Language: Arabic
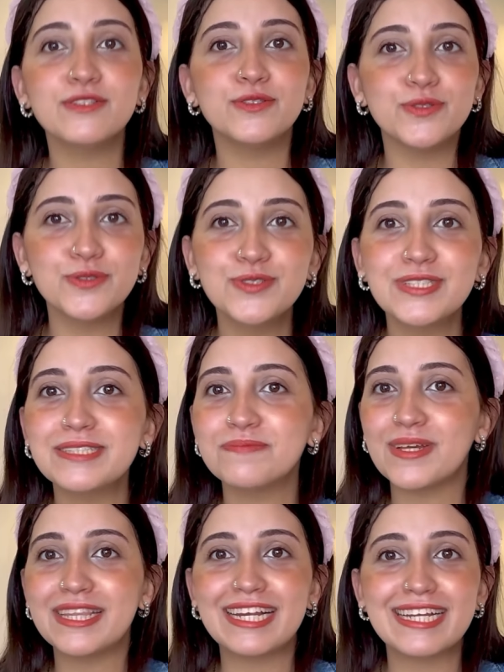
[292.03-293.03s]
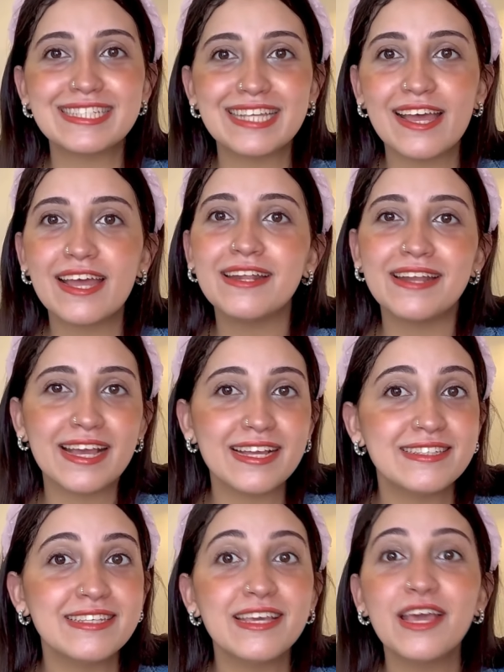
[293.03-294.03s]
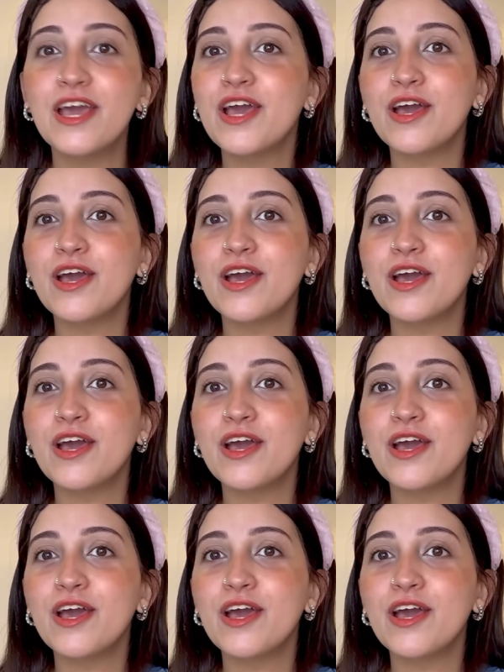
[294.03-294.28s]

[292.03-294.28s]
دروس مدرسه نادي